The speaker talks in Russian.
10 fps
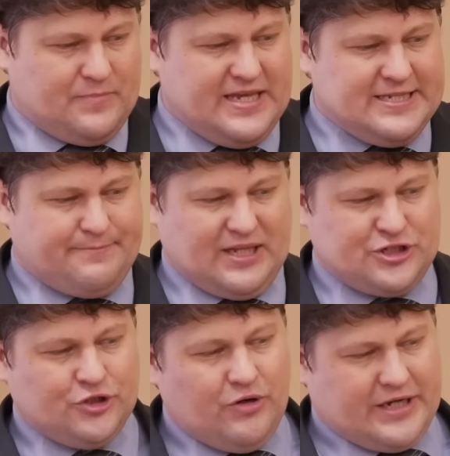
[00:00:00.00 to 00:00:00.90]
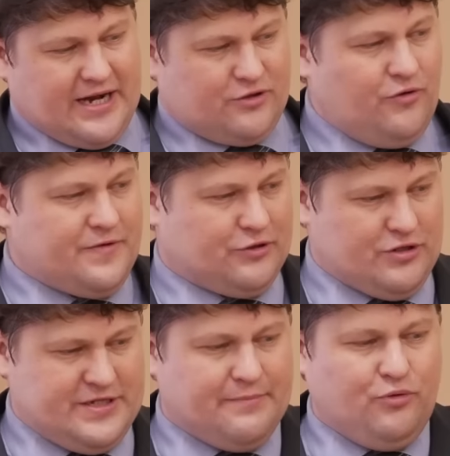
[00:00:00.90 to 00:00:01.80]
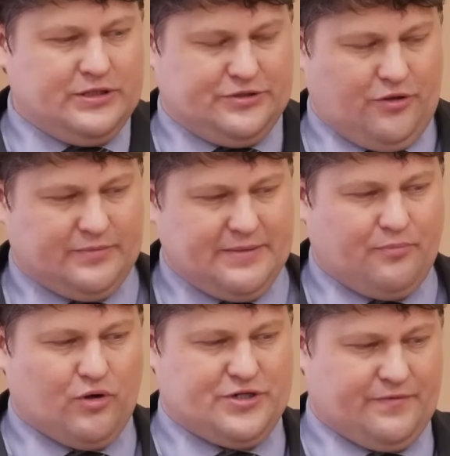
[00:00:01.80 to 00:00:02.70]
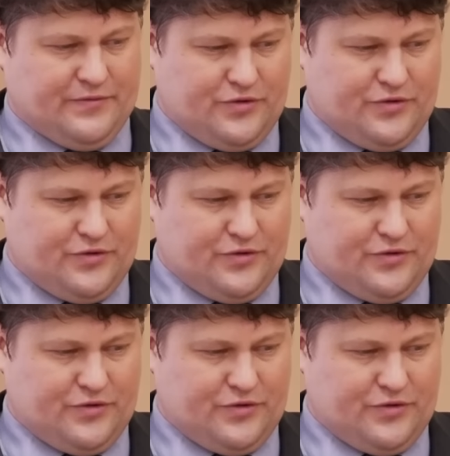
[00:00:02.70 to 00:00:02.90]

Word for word: и сплошной картофель, то есть не будет темной почвы,